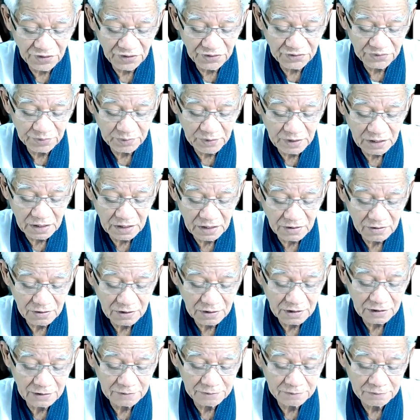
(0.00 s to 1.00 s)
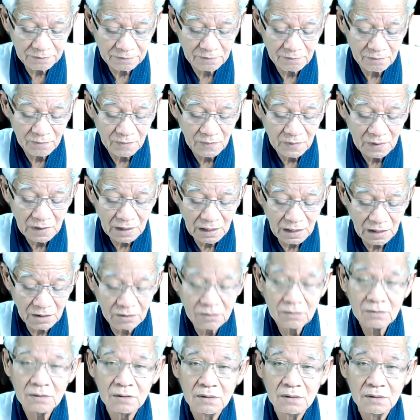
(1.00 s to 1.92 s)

ซไปแล้วเอา